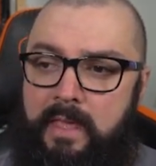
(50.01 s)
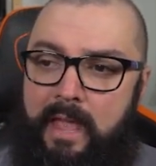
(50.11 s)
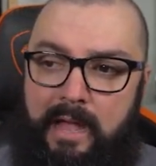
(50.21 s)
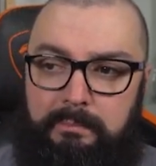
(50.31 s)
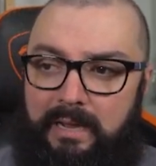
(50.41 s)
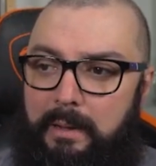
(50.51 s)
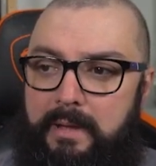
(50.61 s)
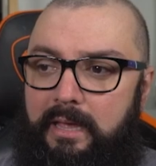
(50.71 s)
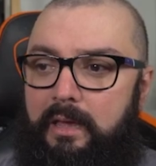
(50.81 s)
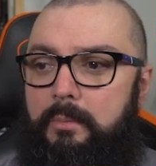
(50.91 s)
A
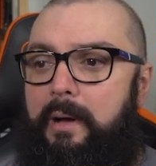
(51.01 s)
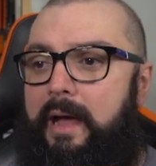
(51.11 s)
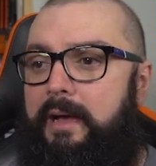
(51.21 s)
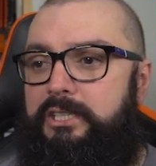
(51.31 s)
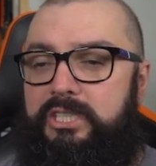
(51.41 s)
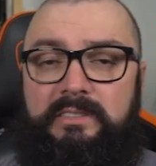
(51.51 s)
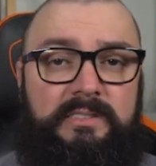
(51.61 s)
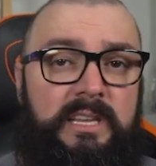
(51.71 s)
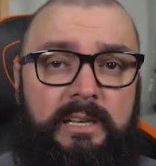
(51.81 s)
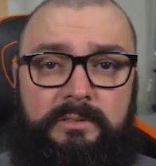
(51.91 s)
placa-mãe aqui é uma
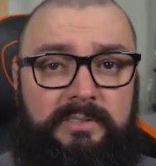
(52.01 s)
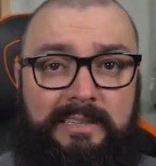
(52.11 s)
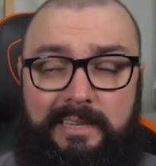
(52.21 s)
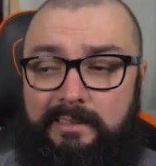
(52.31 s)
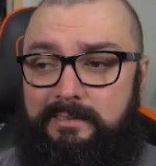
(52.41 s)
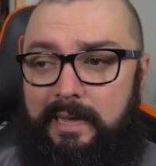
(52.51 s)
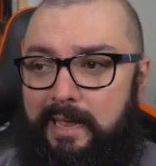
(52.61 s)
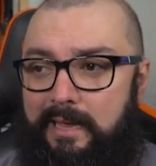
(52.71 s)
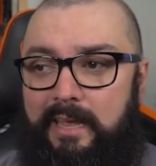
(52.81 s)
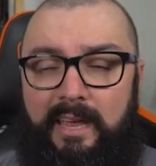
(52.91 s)
X570
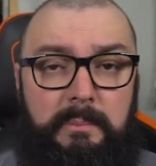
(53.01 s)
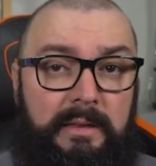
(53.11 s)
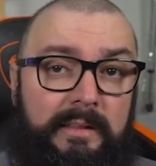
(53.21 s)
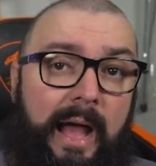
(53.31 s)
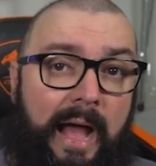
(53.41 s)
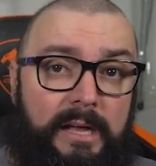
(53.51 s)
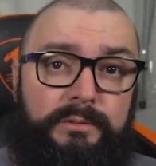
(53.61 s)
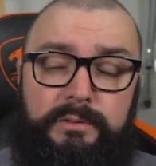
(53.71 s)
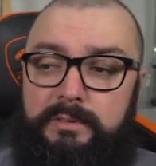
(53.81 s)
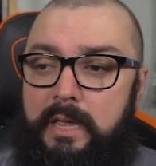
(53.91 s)
e Gaming da
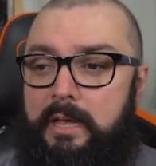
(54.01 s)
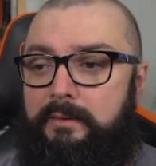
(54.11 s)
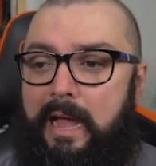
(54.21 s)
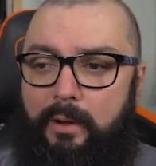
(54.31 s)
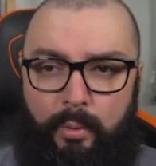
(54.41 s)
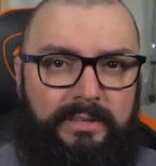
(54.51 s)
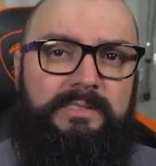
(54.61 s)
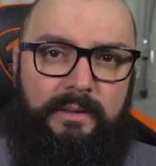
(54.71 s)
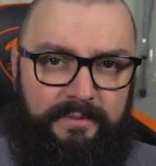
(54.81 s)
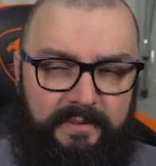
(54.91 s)
Asus, tá?
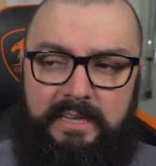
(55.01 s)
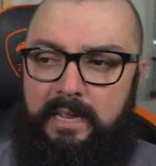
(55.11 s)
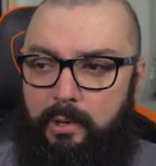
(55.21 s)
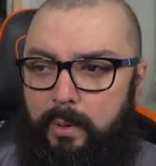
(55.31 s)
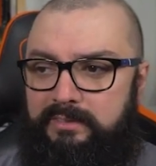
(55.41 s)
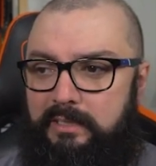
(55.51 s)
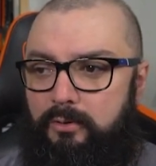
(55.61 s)
Coisa fina, coisa